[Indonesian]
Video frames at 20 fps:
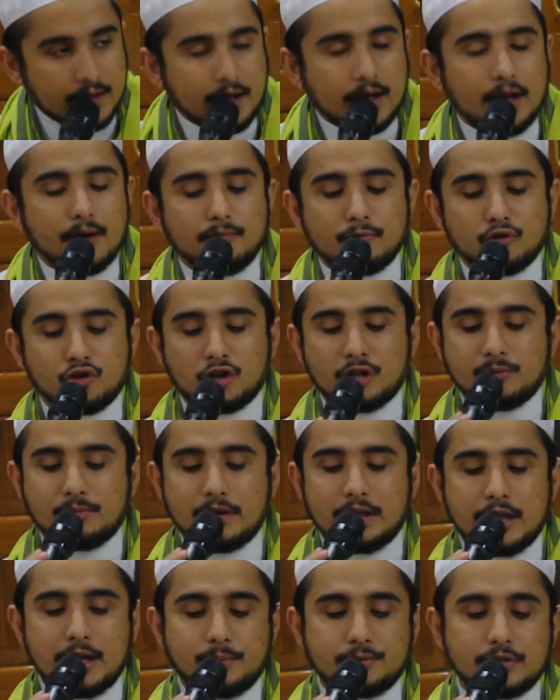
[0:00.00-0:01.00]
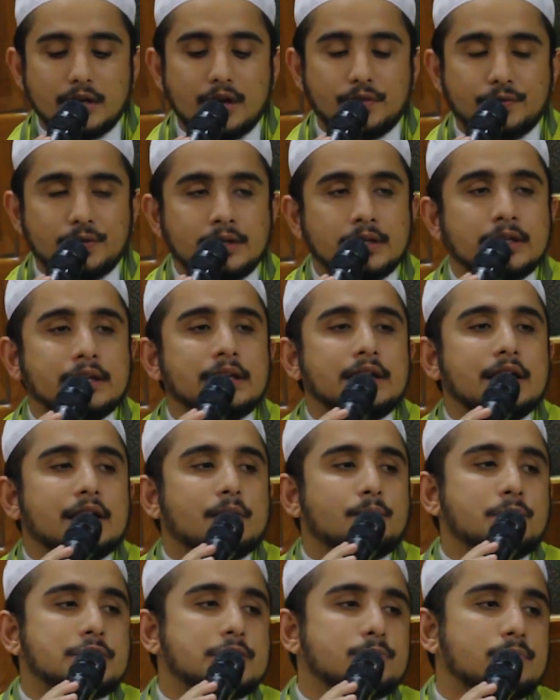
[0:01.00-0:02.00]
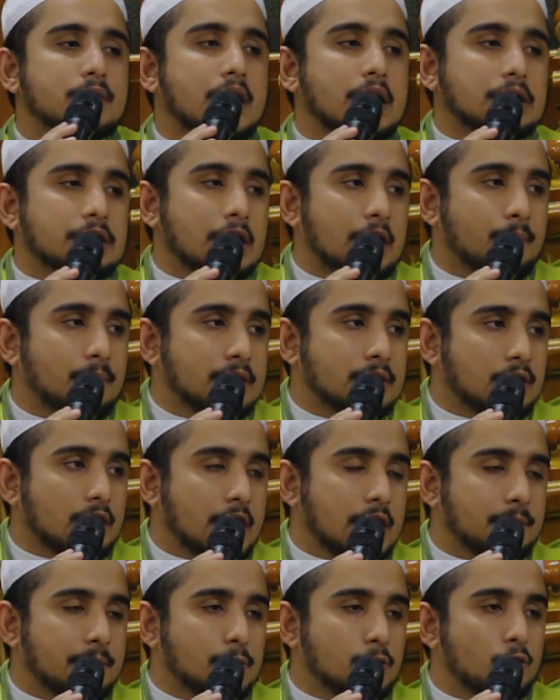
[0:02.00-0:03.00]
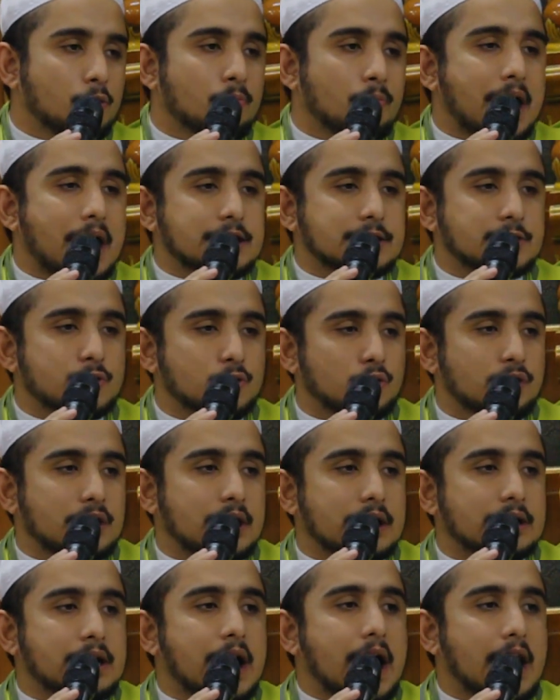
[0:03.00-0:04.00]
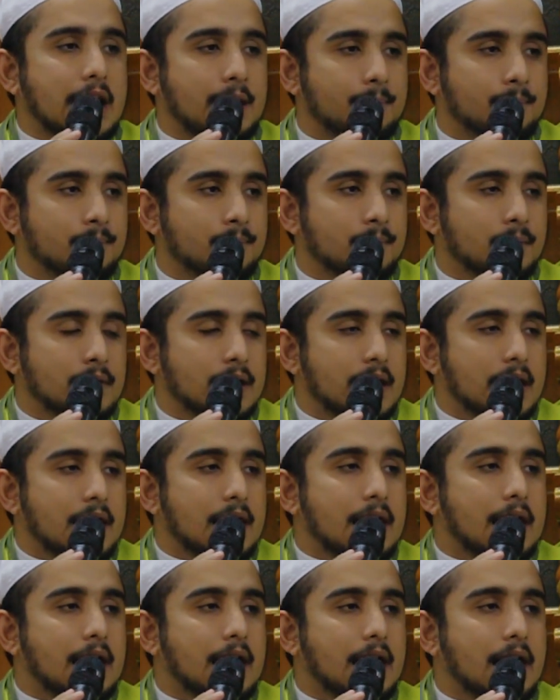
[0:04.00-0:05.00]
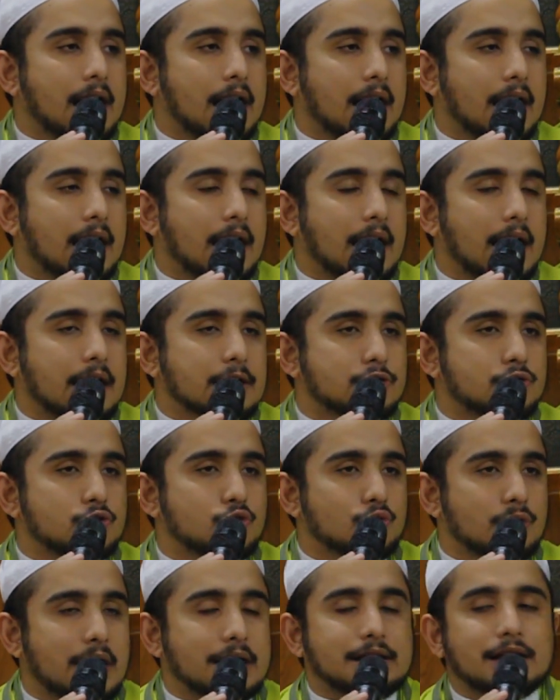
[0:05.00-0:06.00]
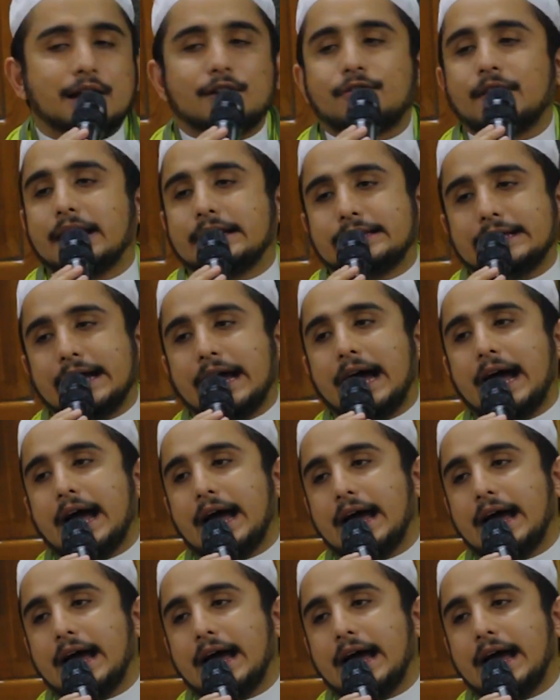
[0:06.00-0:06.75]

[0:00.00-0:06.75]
Menurut madhab syafi'i, Bismillahirrahmanirrahim itu masuk ke dalam ah, surat Al-Fatihah.